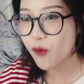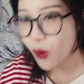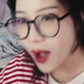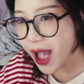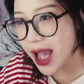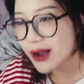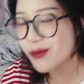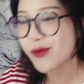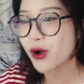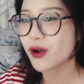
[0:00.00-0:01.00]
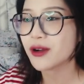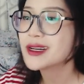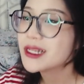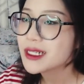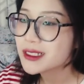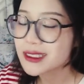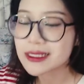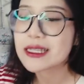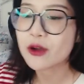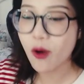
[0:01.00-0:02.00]
quá không có gì
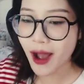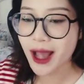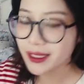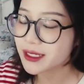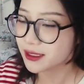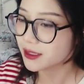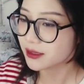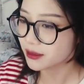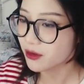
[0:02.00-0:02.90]
gì quá thì uh,